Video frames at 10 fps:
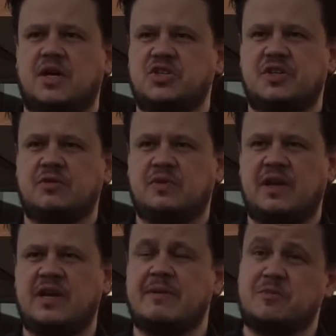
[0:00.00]
Acho que não
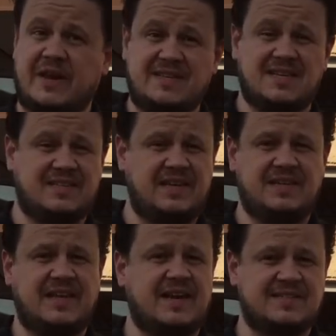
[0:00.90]
tem, né? Mas parece que ela
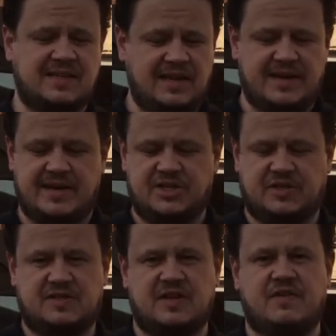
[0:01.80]
tem até casca de
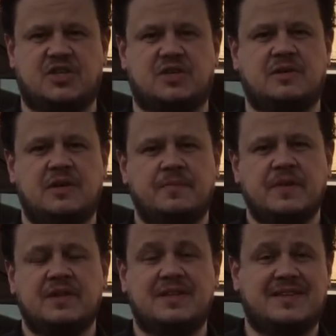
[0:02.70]
laranja, essa cerveja.
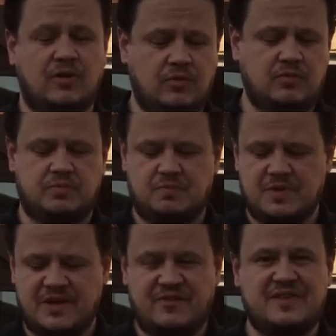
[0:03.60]
De tão
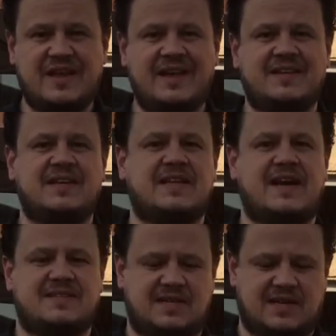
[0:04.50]
evidente que está
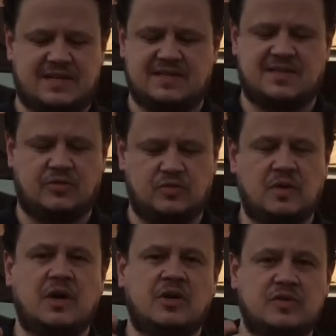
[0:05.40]
essa questão
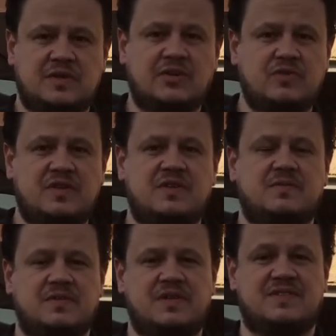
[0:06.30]
tanto de,
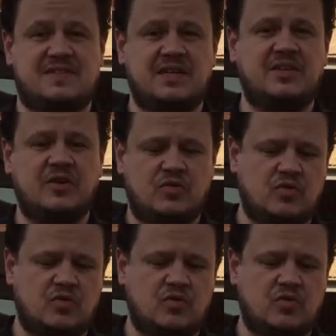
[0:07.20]
de cítrico